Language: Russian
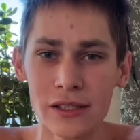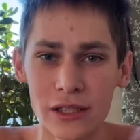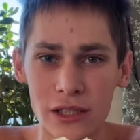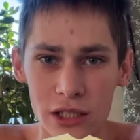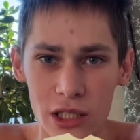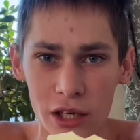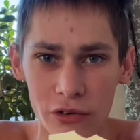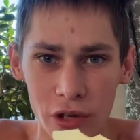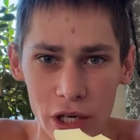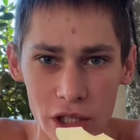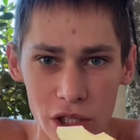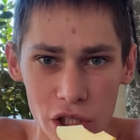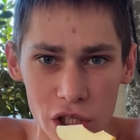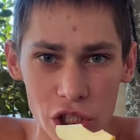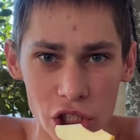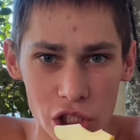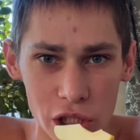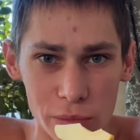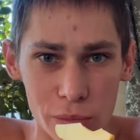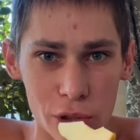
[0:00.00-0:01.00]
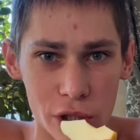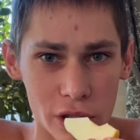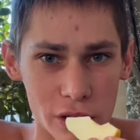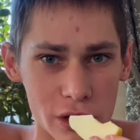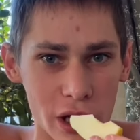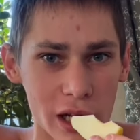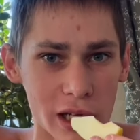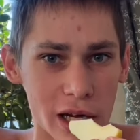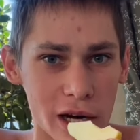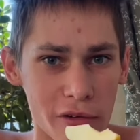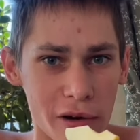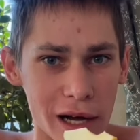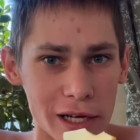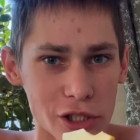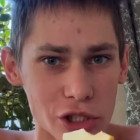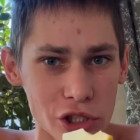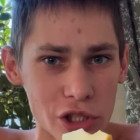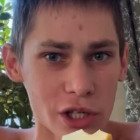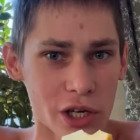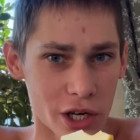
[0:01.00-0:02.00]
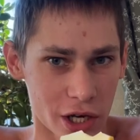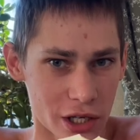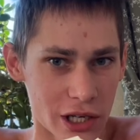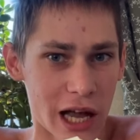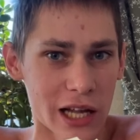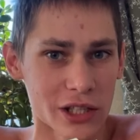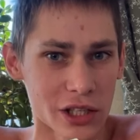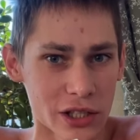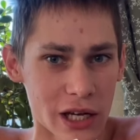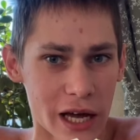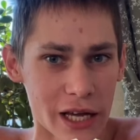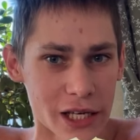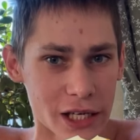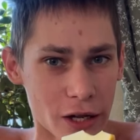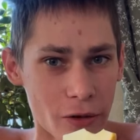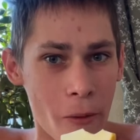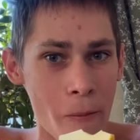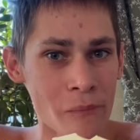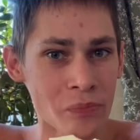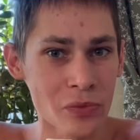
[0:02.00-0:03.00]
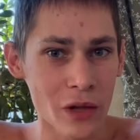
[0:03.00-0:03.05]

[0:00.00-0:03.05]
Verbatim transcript: Две тысячи, блин, надавать. Ни хрена ты наел.